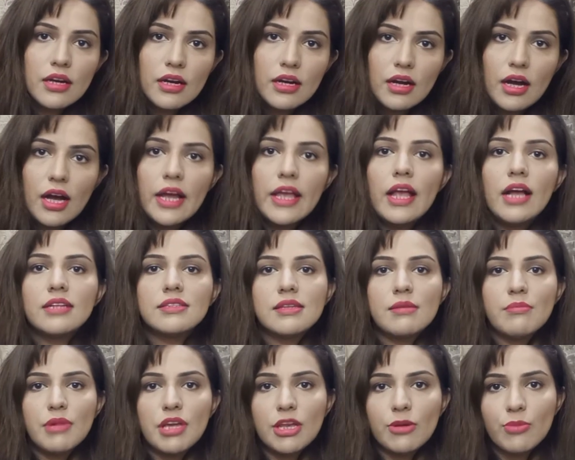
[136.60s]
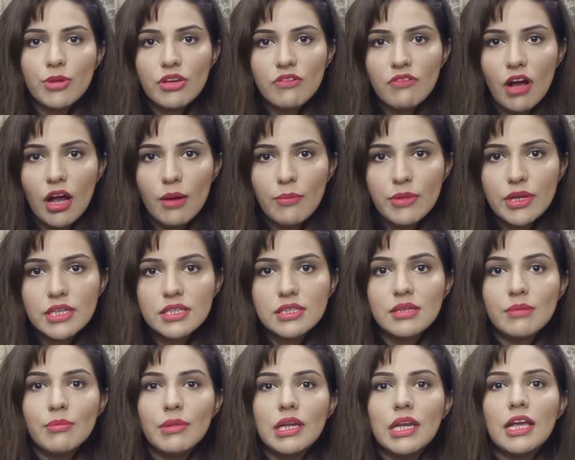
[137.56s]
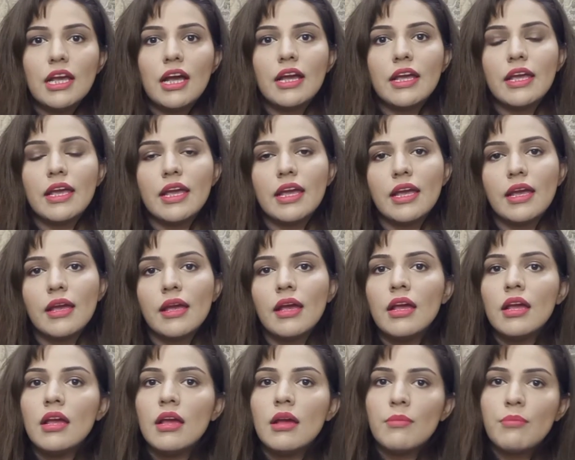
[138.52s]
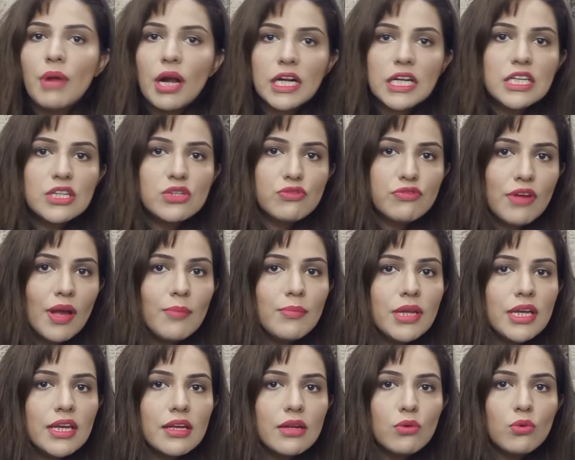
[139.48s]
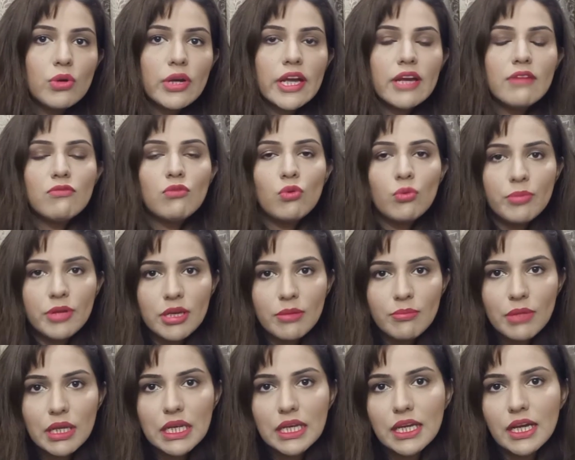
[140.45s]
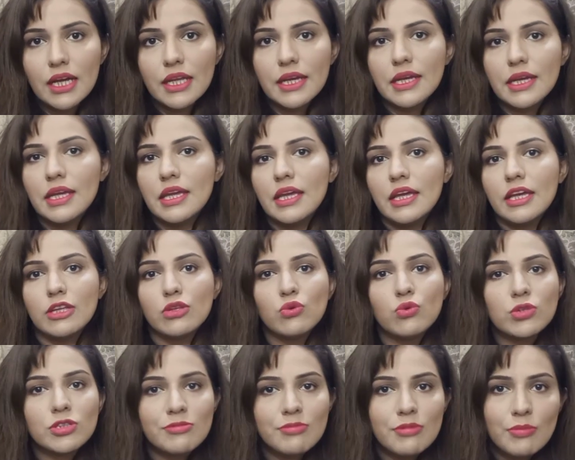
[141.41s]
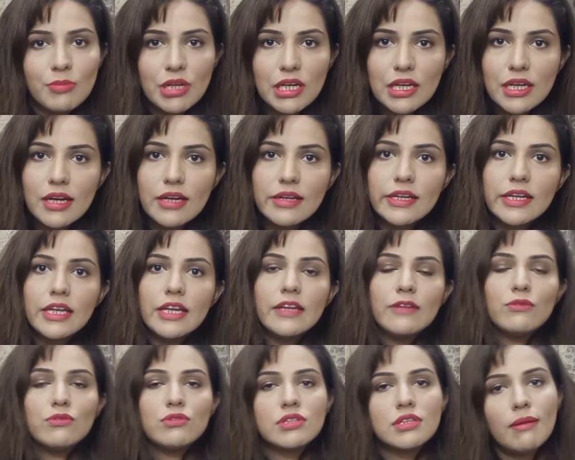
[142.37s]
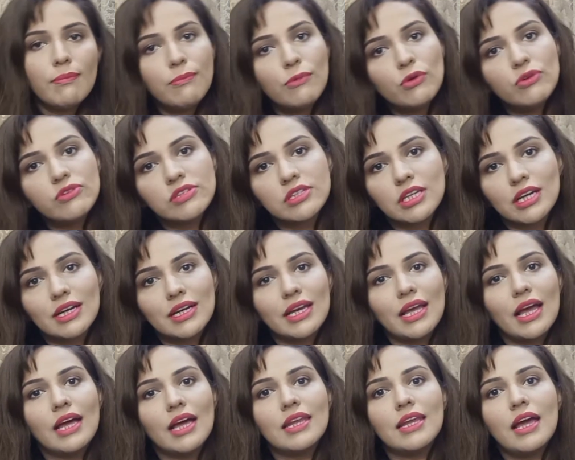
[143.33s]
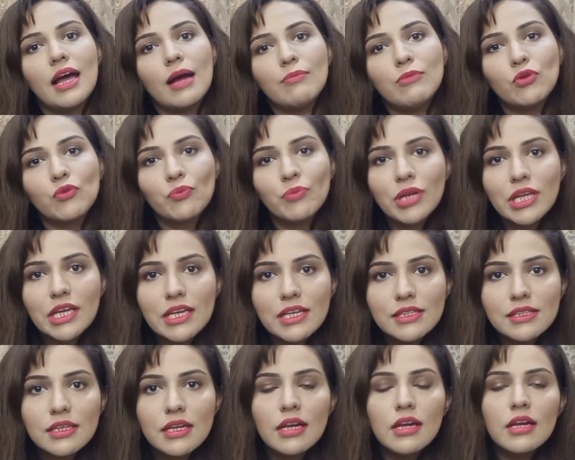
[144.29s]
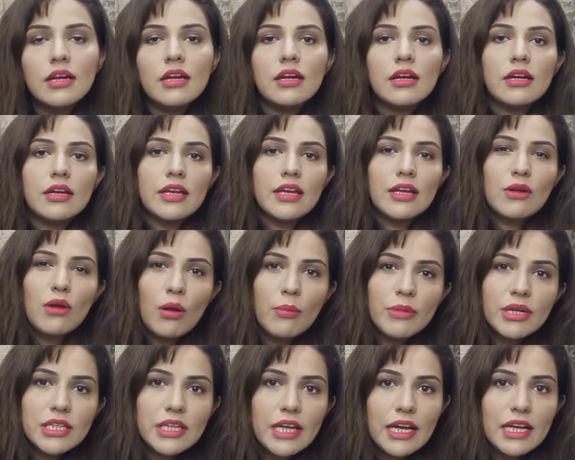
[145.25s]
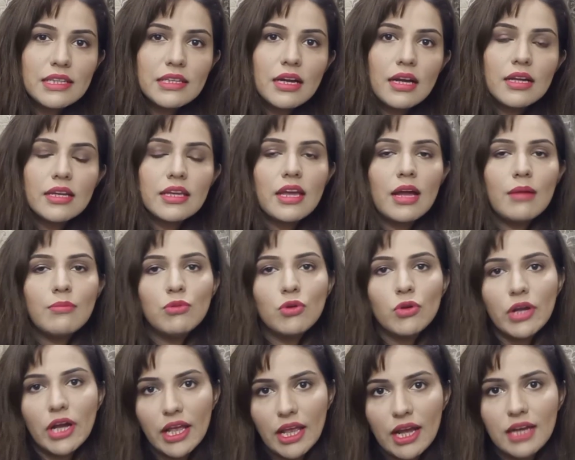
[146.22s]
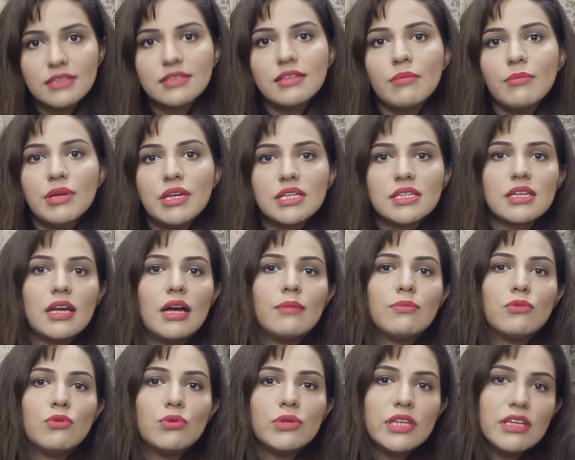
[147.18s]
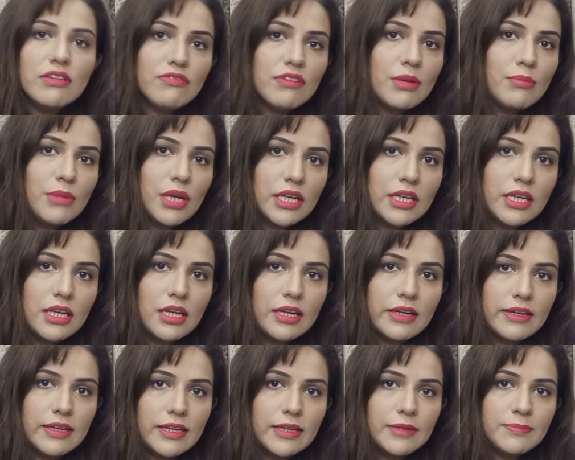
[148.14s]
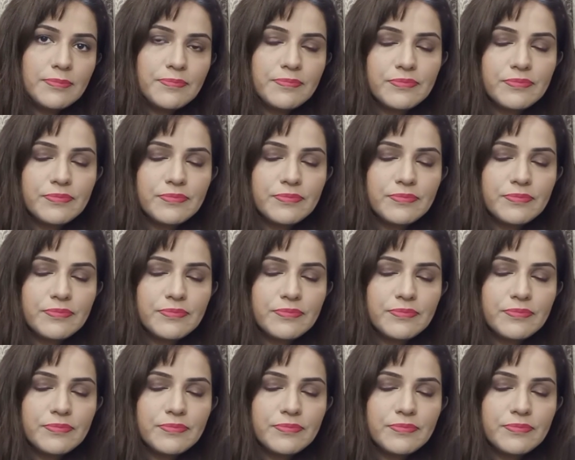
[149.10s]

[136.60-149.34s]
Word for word: अयाज़ अमीर भी वहाँ पर इससे मिलने आए हैं बाकी जो फैमिली के लोग हैं वो भी मिलने आ रहे हैं दोस्त भी मिलने आ रहे हैं तो सबको इसका ख्याल है आप लोग प्लीज़ एक कमेंट आया था कि आप लोग अयाज़ अमीर साहब को डीफेम ना किया करें